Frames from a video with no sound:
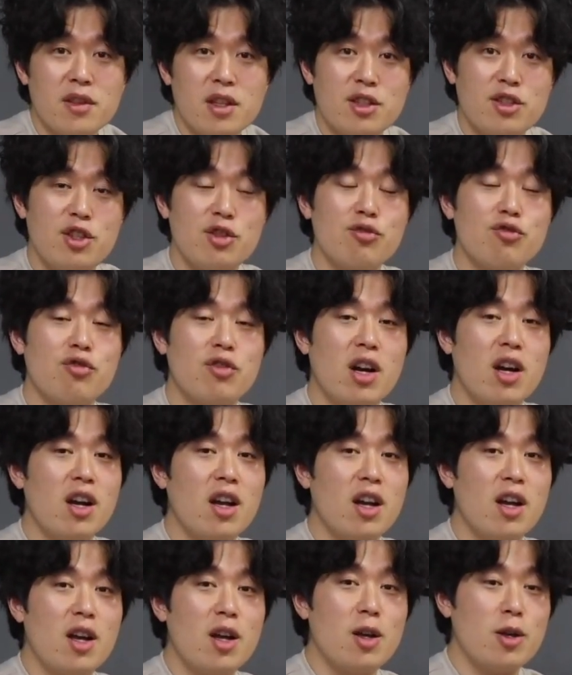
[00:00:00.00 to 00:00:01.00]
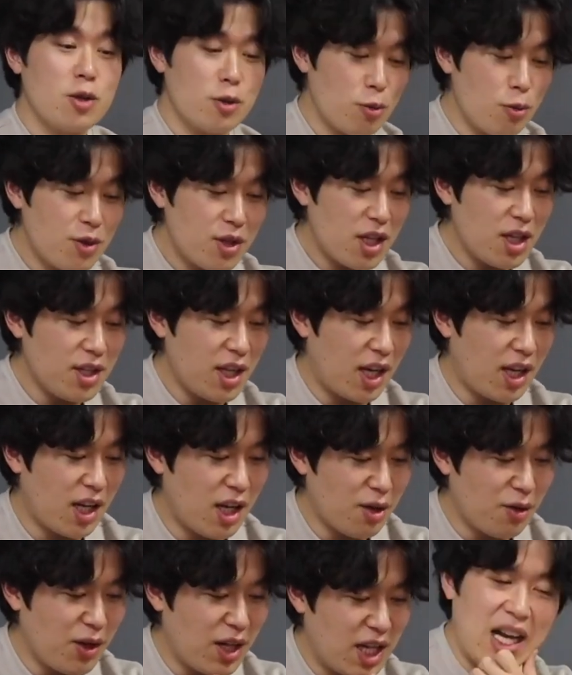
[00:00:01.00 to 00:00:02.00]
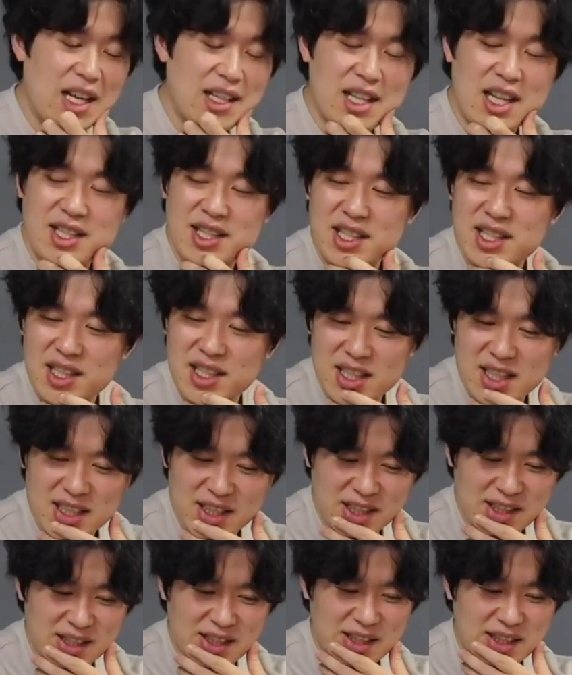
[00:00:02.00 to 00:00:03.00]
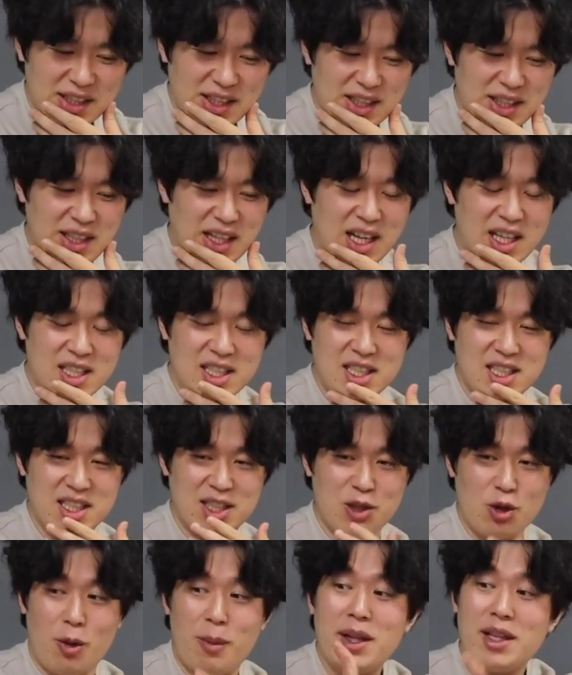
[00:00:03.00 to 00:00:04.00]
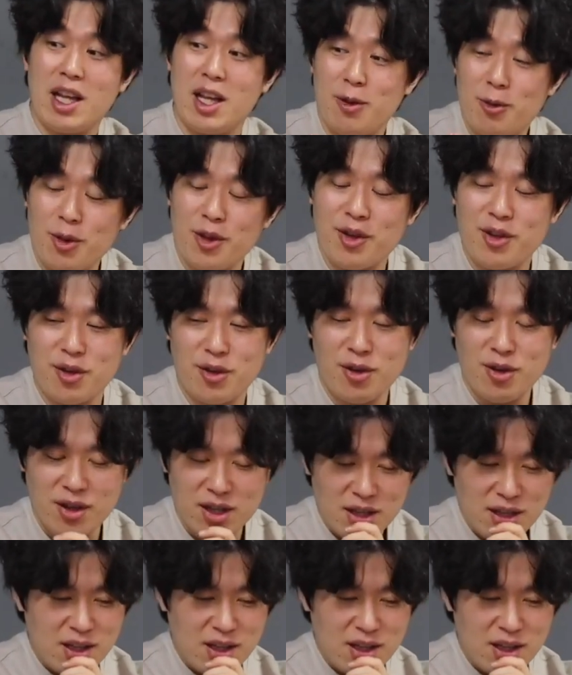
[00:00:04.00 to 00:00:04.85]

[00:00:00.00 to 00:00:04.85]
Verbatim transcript: 친구가 솔직한 얘기를 한 거야. 아니 사실은 나그 너만 알고 있어.